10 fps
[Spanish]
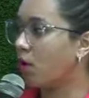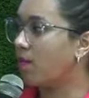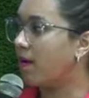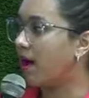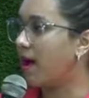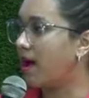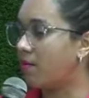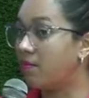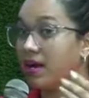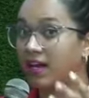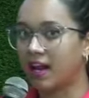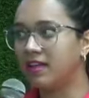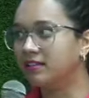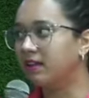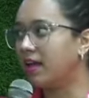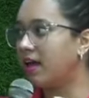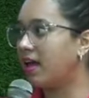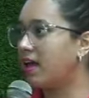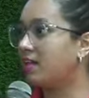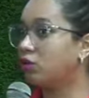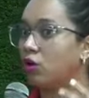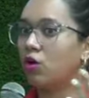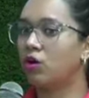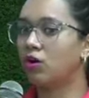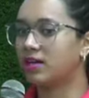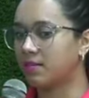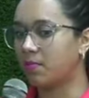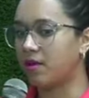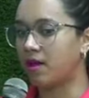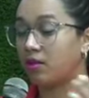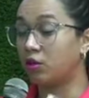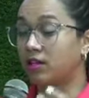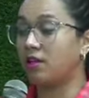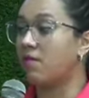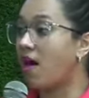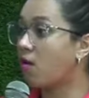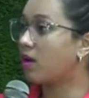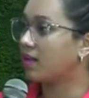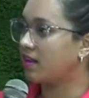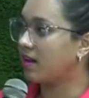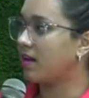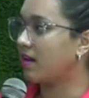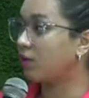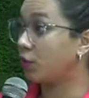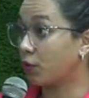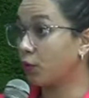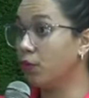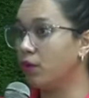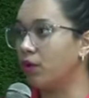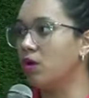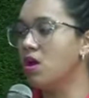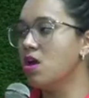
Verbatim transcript: más, más grandes, todo lo que se puede, los derivados que tienen estos rubros.